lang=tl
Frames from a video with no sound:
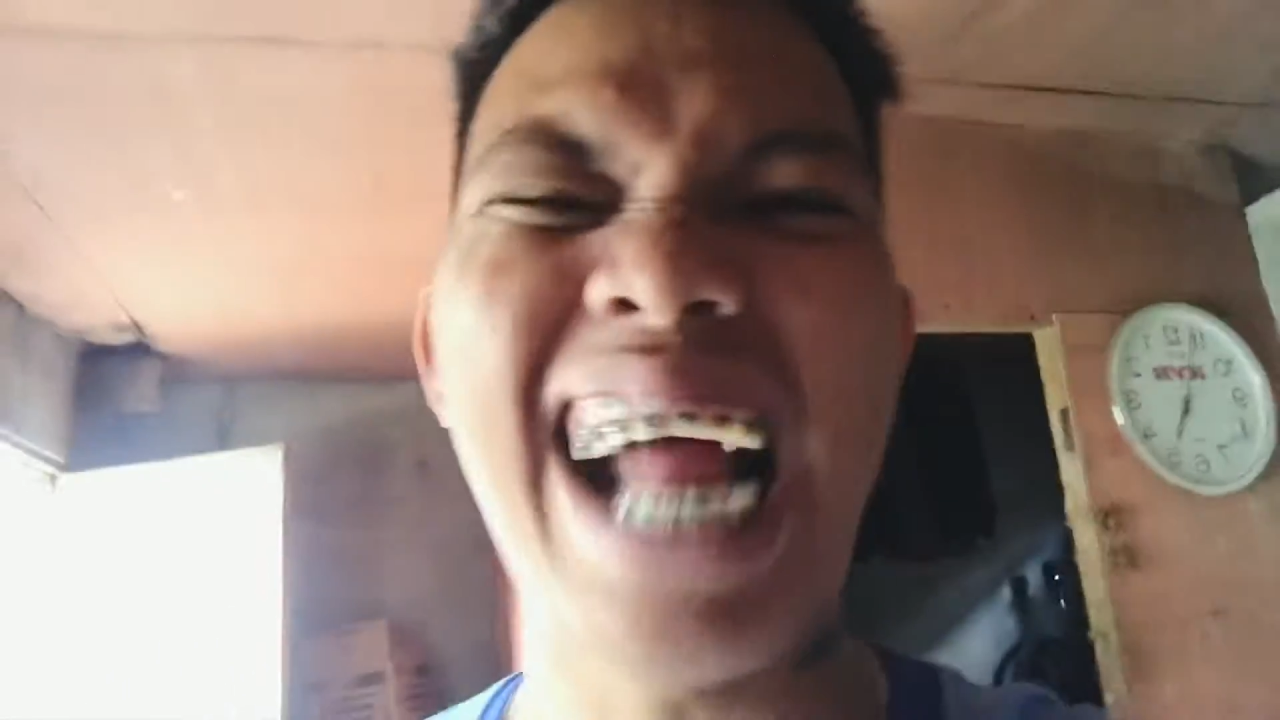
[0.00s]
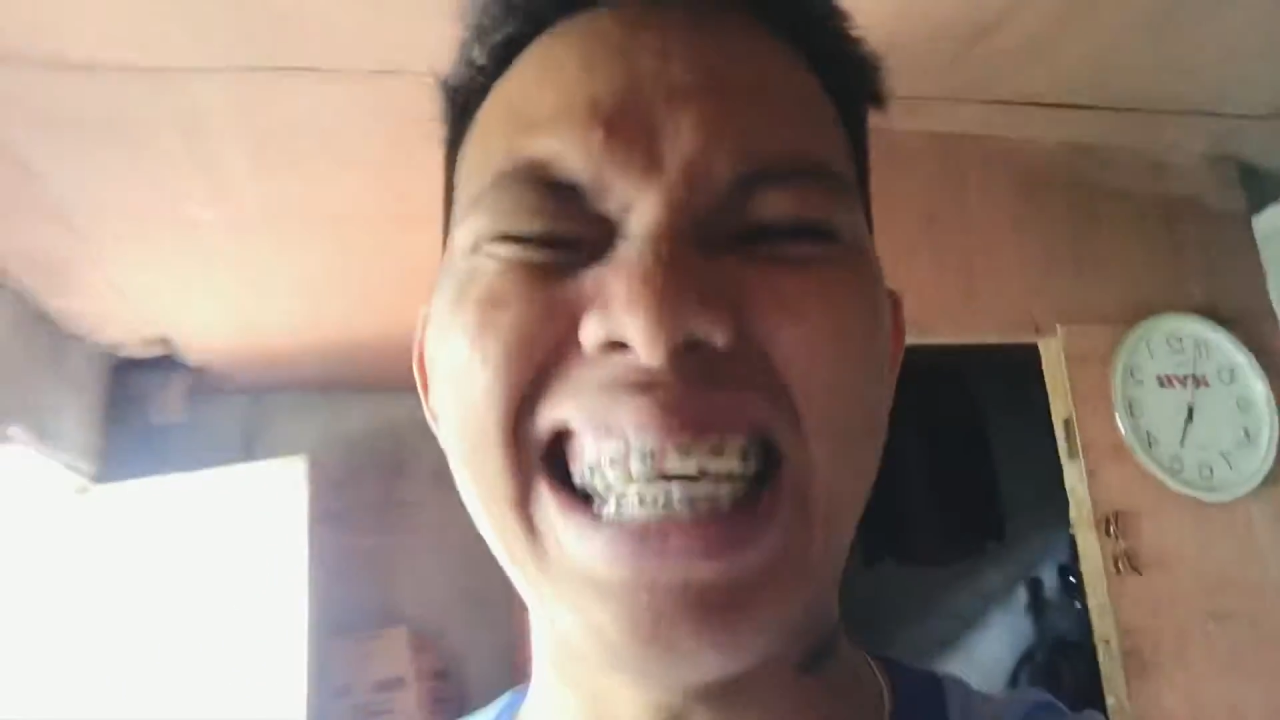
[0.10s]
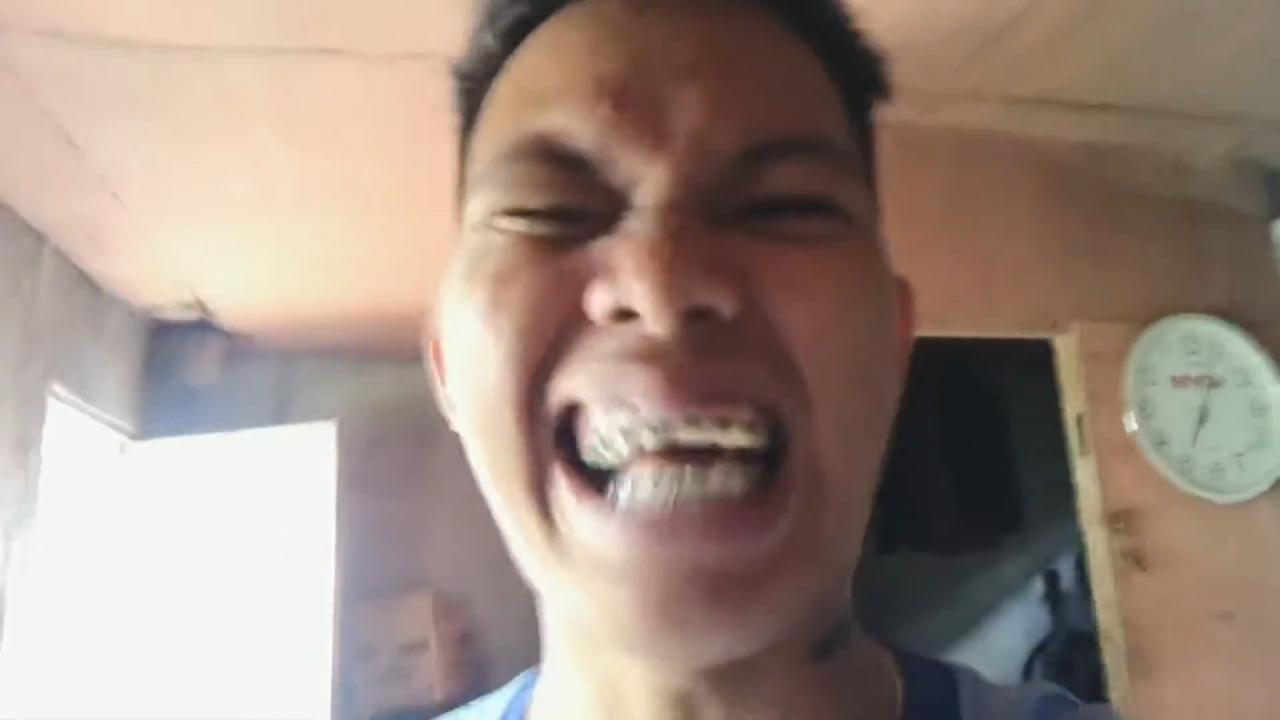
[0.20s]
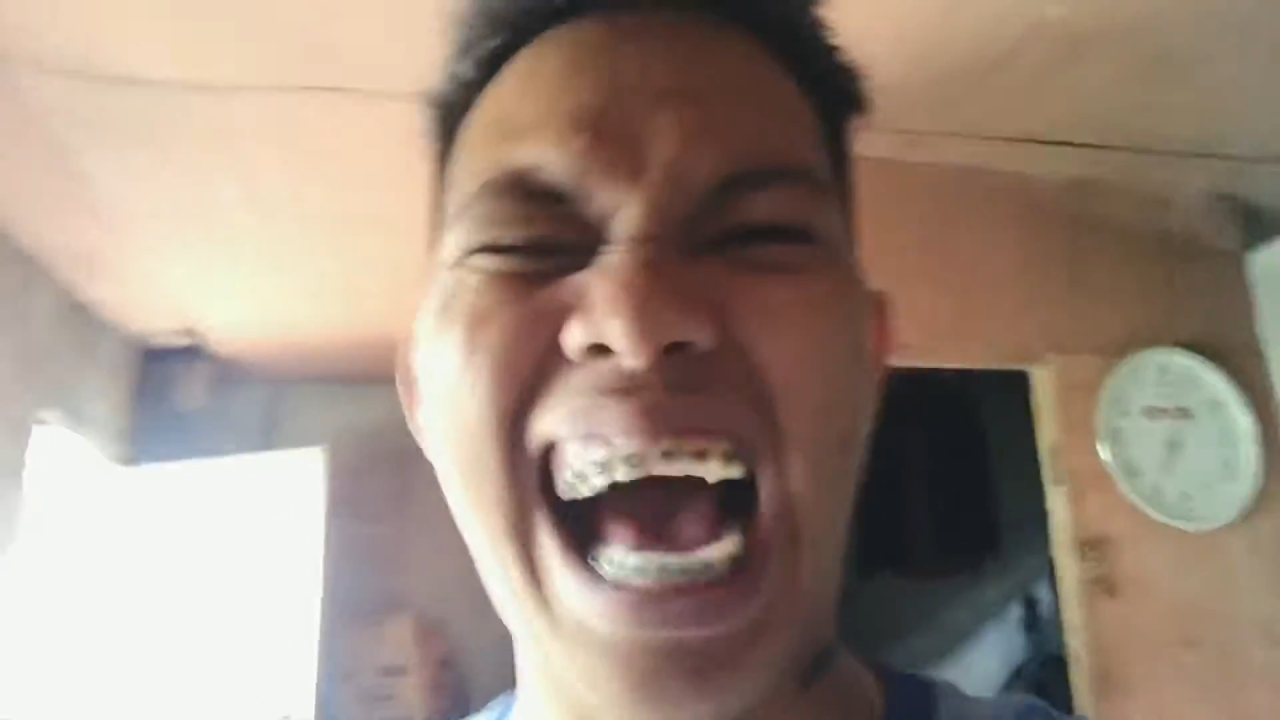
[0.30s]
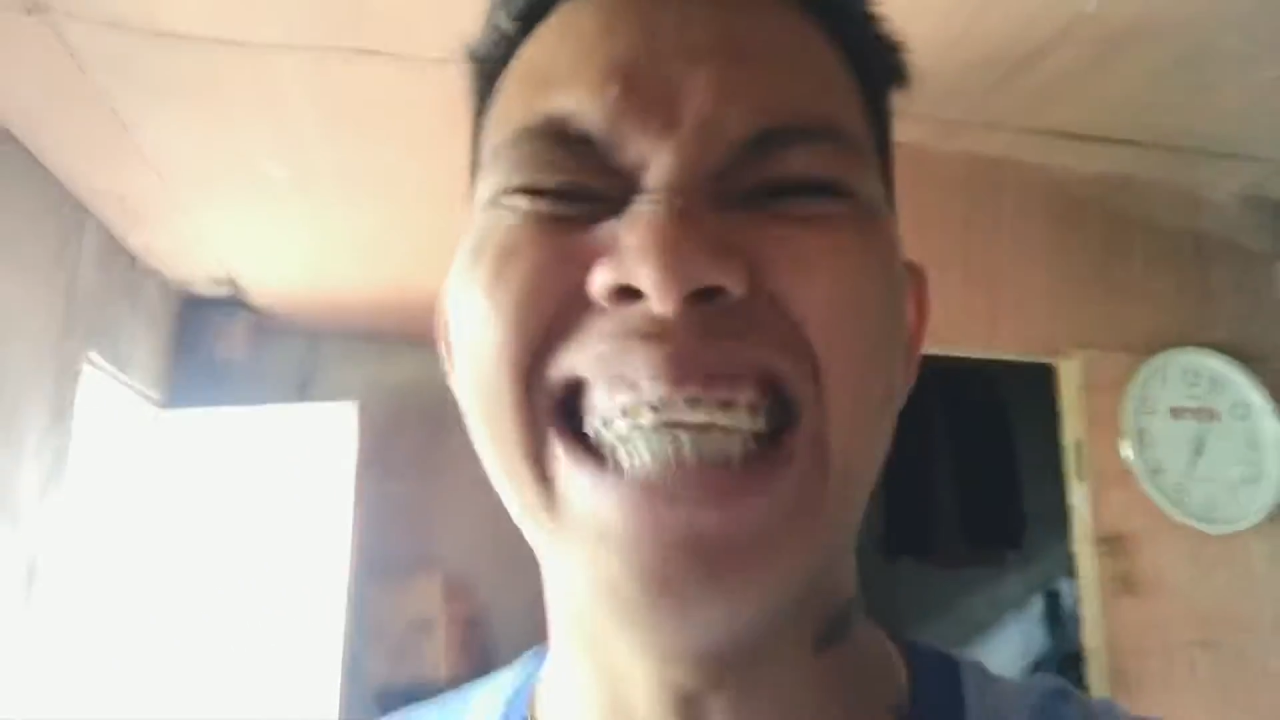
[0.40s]

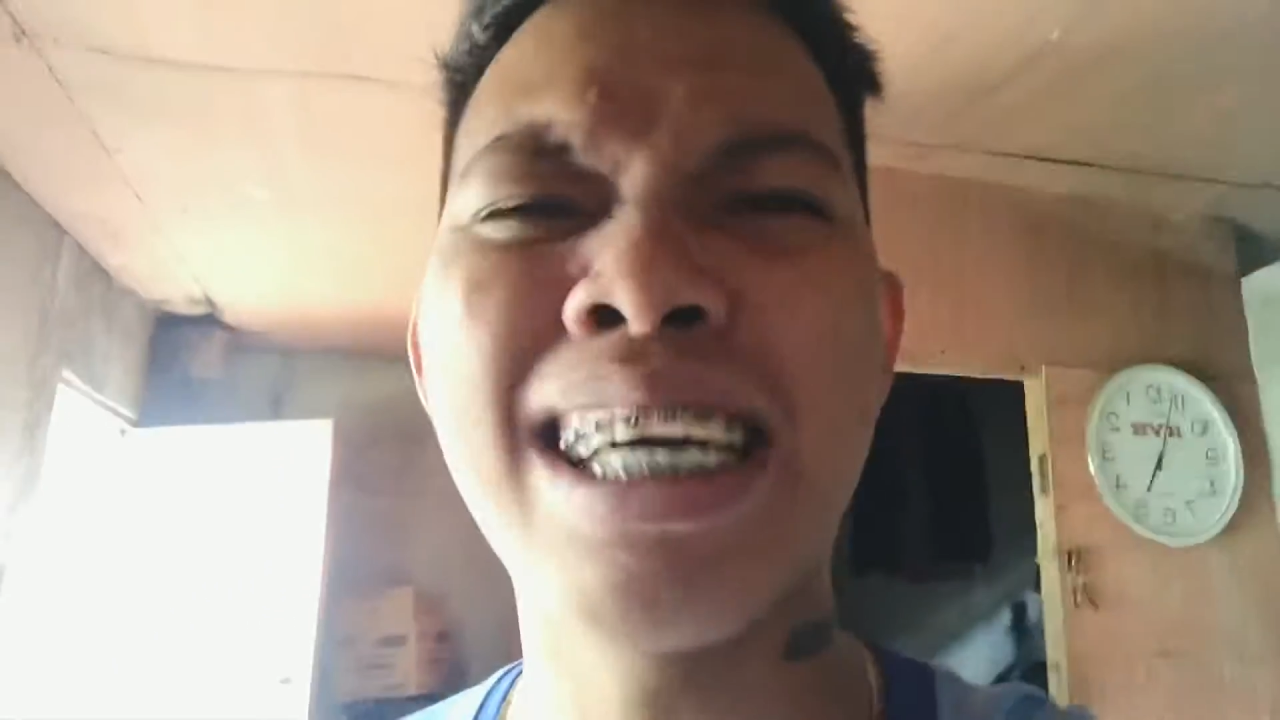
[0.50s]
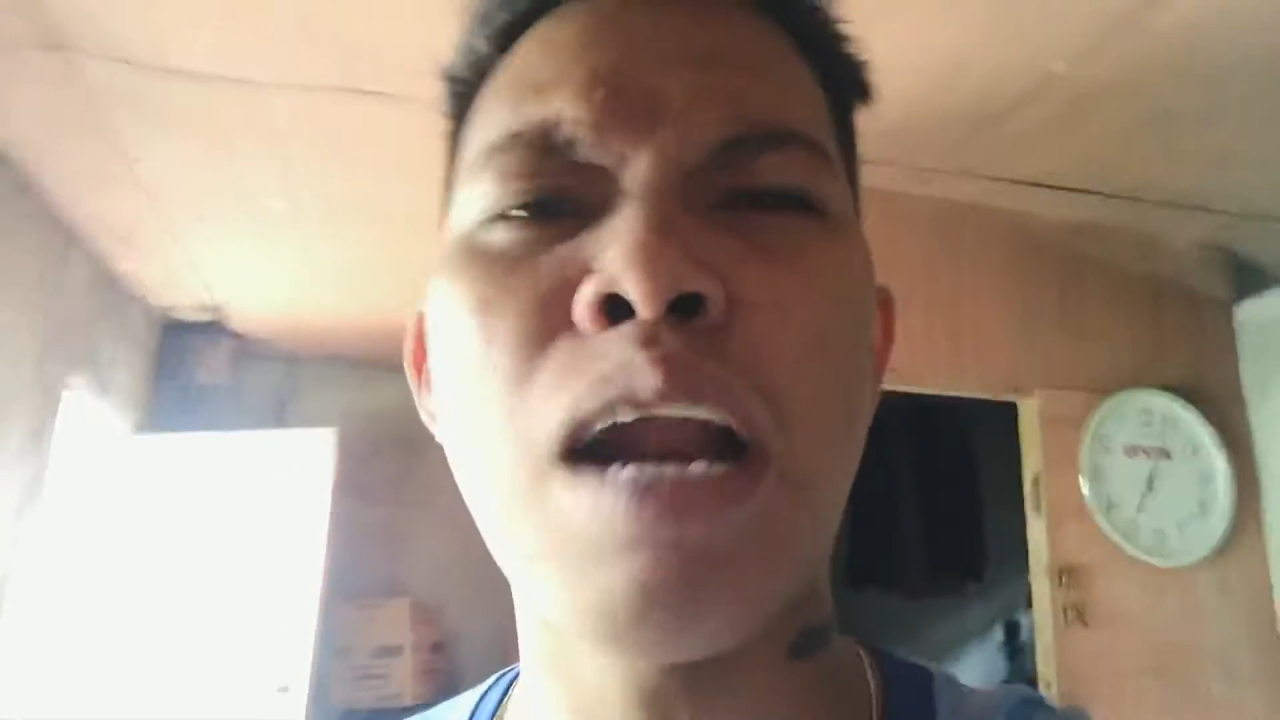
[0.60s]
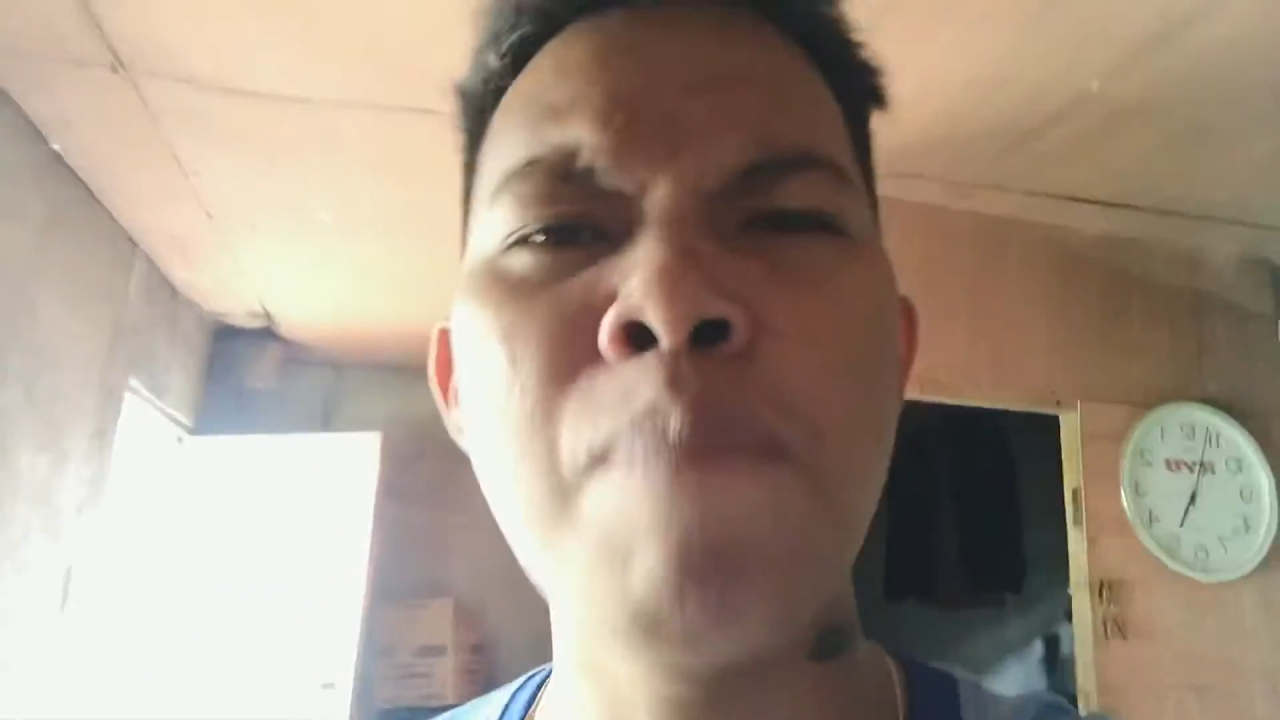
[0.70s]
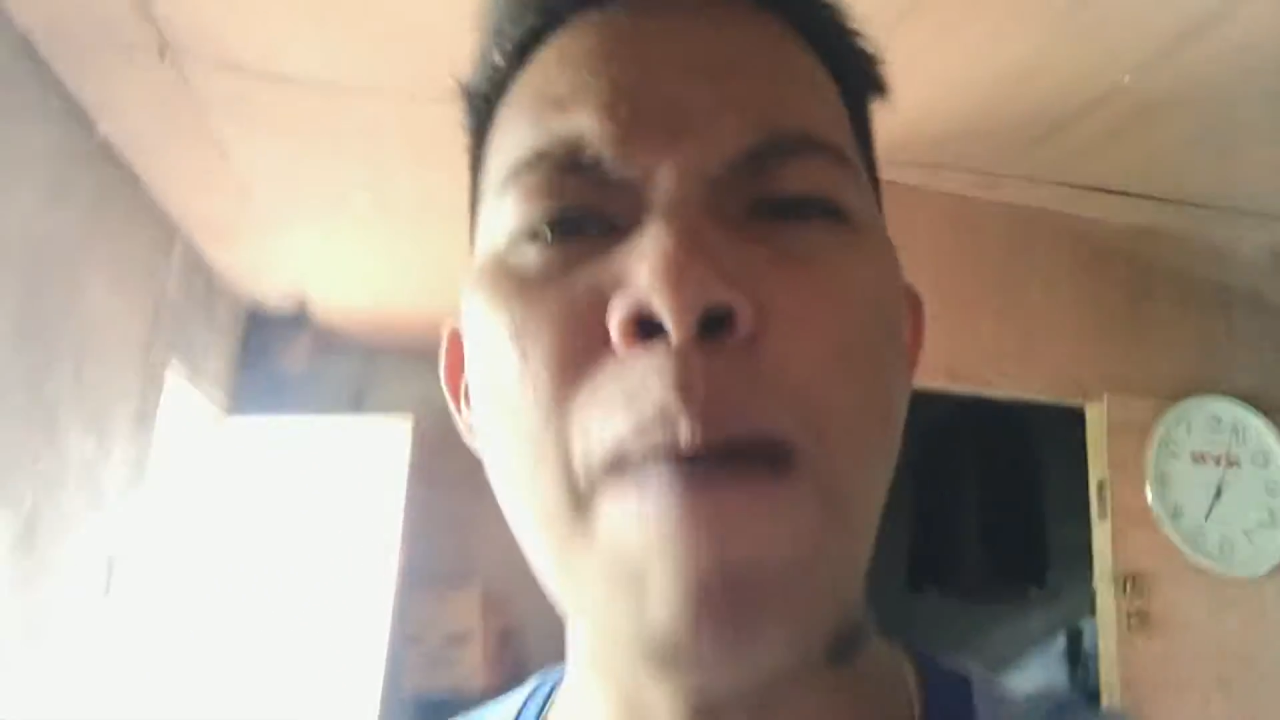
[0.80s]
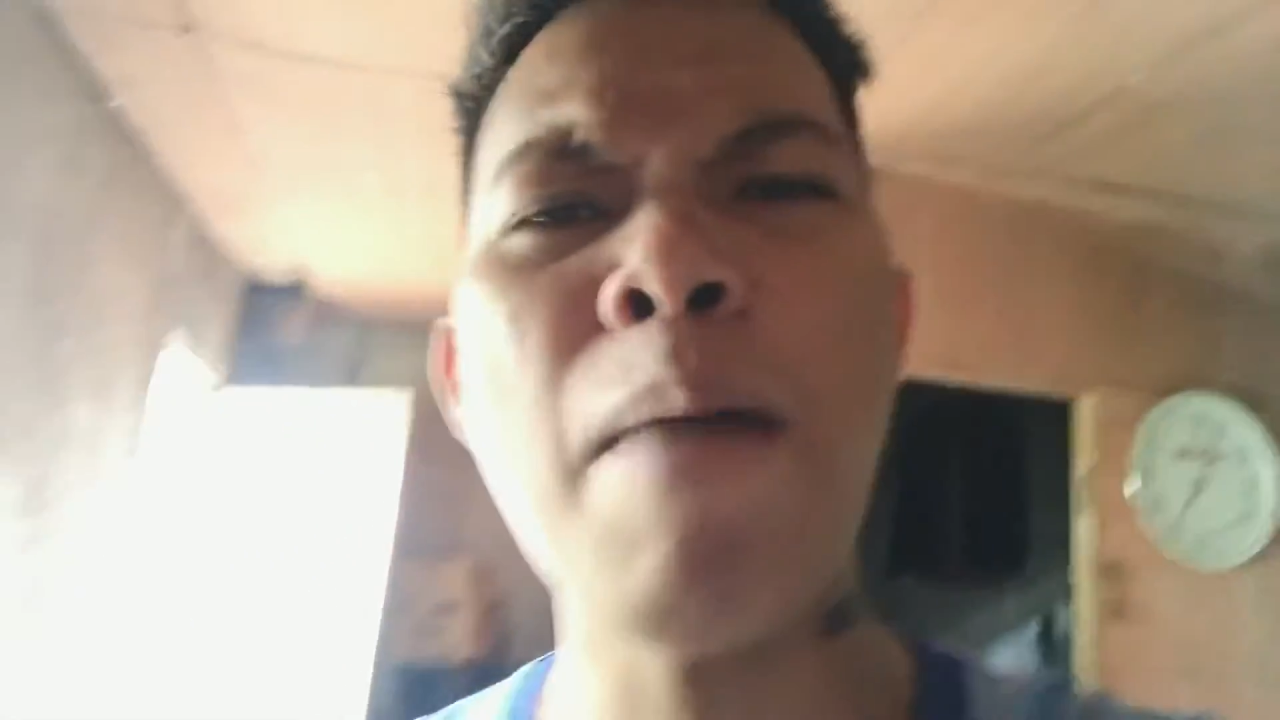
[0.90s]
nasaan ka
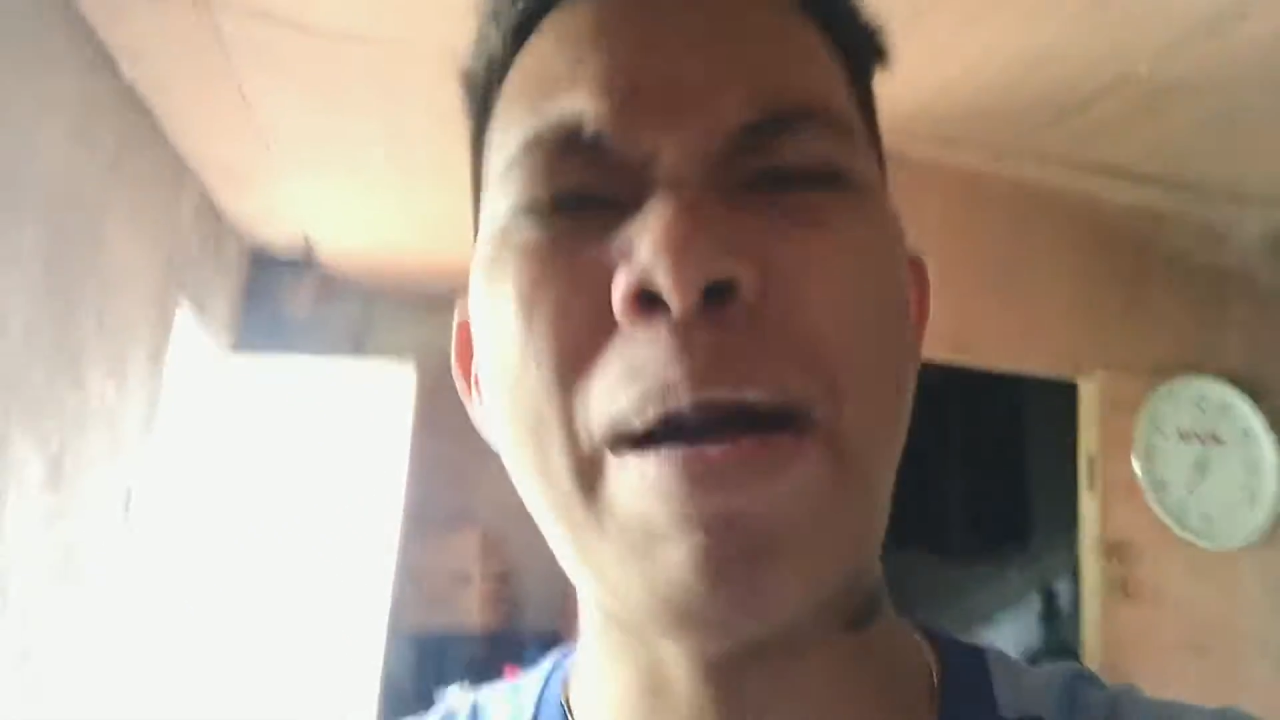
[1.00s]
na ba?